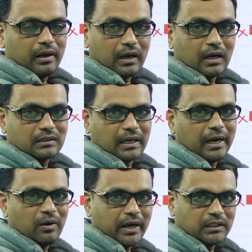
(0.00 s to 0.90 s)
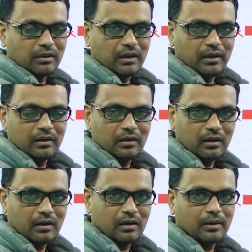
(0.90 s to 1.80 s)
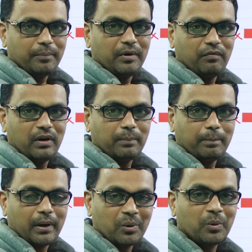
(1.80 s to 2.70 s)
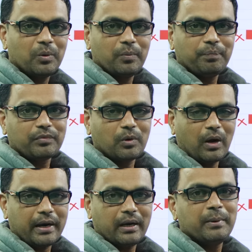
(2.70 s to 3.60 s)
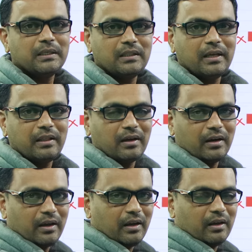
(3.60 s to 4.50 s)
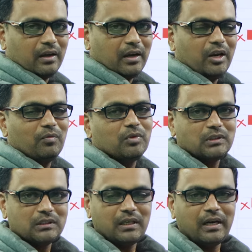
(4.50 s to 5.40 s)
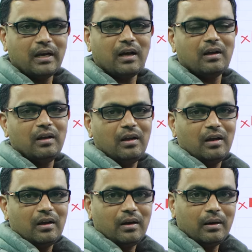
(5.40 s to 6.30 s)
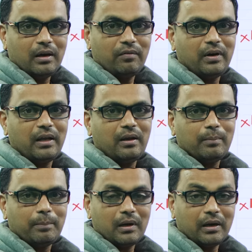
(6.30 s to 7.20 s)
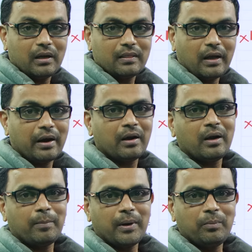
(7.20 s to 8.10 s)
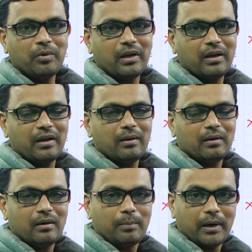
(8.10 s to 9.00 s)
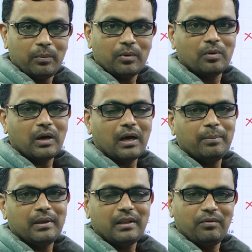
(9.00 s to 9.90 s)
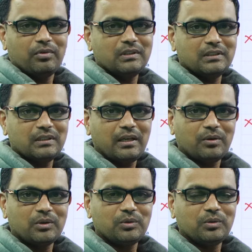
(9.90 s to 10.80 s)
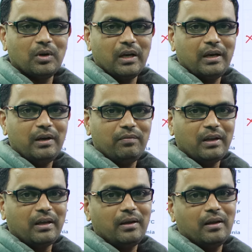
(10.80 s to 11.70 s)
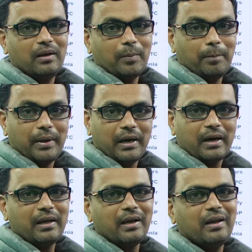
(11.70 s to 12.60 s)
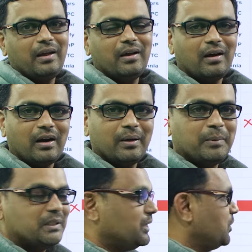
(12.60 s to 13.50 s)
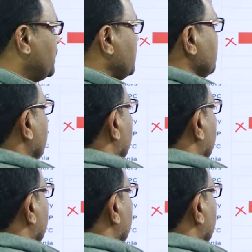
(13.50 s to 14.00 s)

ఇంకా ఆ స్థాయిలో యాక్చువల్లీ నిఫ్టీ పరుగుకు అడ్డం వేసింది ఏంటి అంటే ఇన్ఫోసిస్ నిన్న నిఫ్టీ ఇంకా దారుణంగా పడిపోనికే పడిపోకుండా ఆపింది ఇన్ఫోసిసే ఈరోజు నిఫ్టీ పెరగనికే అడ్డమేసింది కూడా